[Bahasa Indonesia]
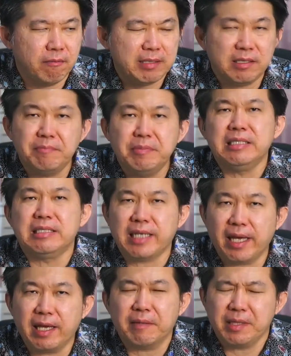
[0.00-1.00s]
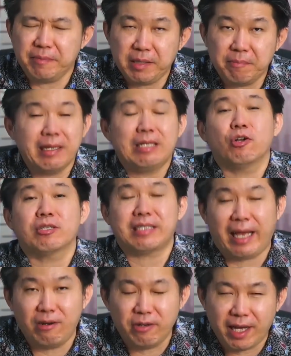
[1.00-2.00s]
masih bisa ya teman-teman. Menurut
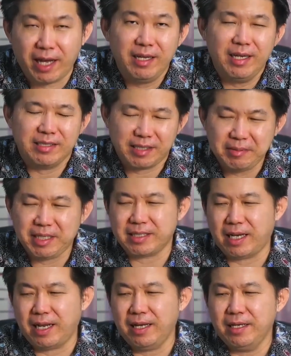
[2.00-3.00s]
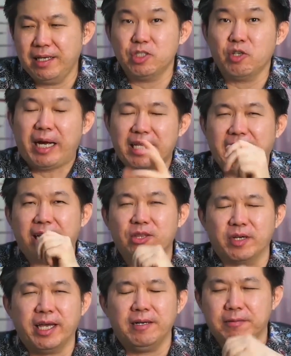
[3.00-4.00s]
saya lo ya, saya bisa salah. Coba kita
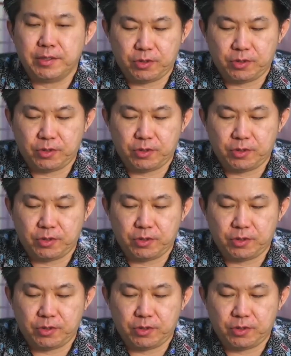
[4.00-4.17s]
hitung ya.